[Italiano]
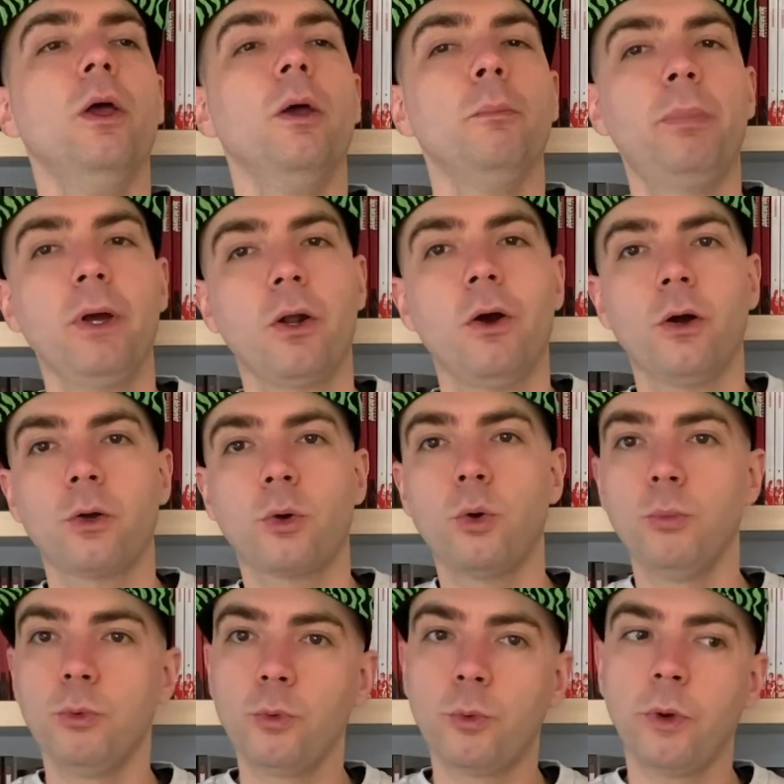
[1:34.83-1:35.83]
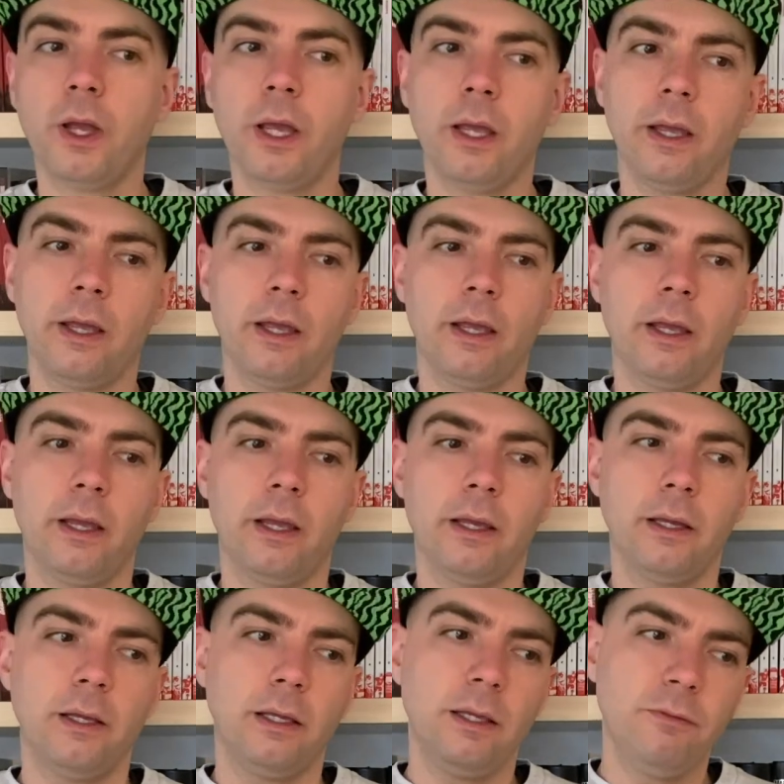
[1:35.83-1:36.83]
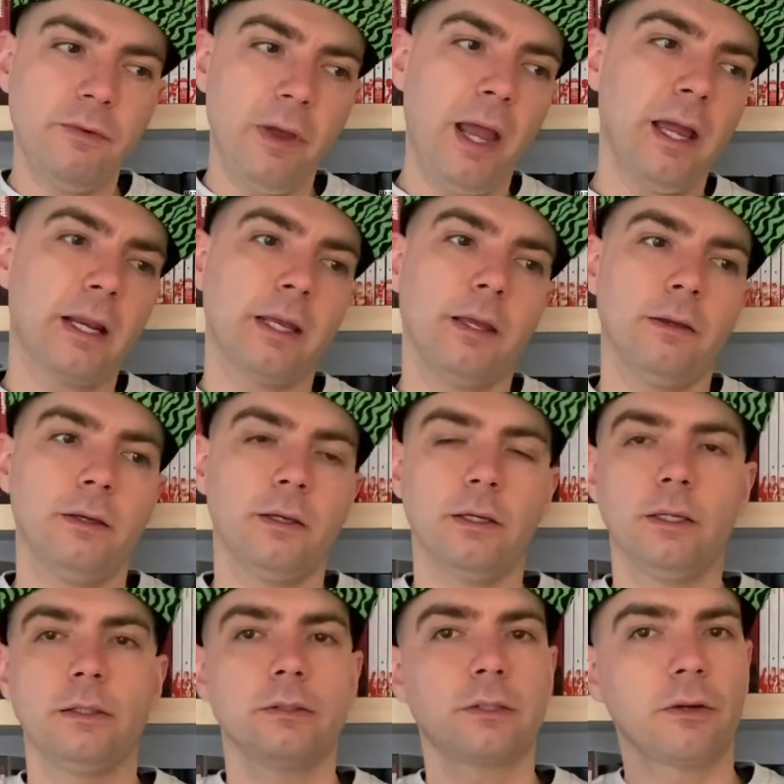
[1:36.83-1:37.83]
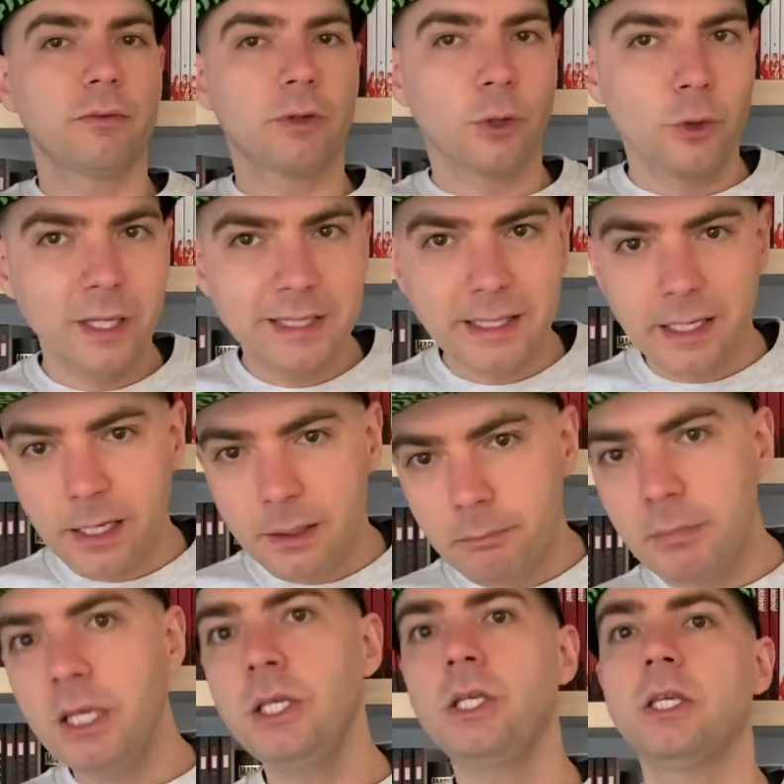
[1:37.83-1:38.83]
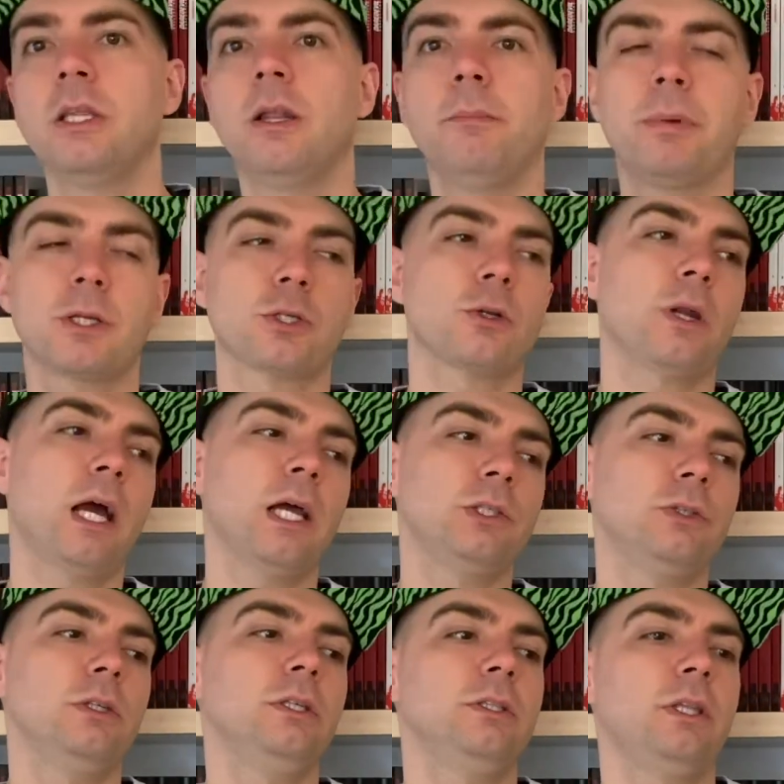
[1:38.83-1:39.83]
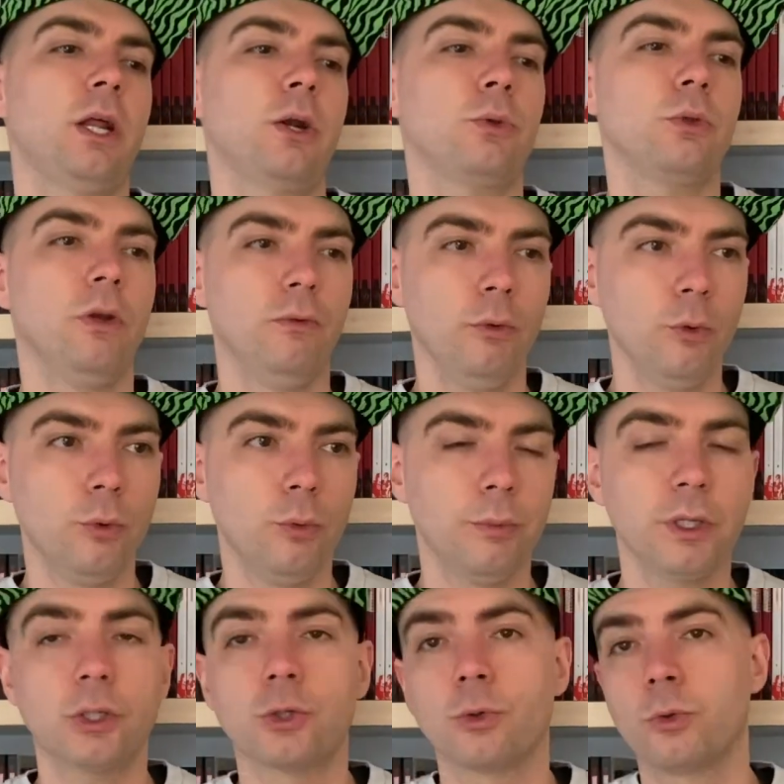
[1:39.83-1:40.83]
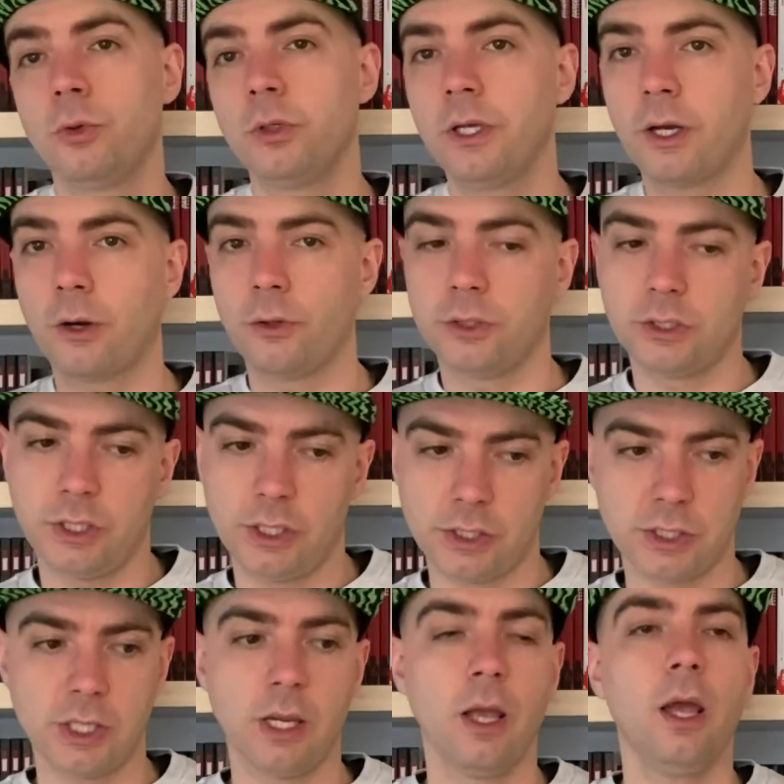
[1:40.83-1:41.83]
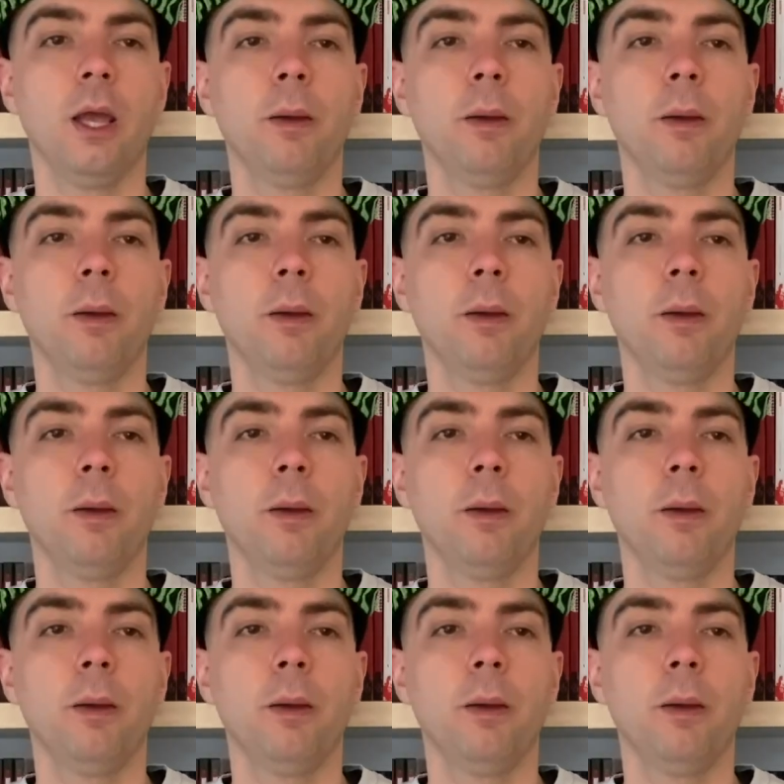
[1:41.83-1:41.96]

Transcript: però comunque eh, i veri, eh, tra virgolette, nemici del personaggio all'interno del volume sono gli eroi stessi,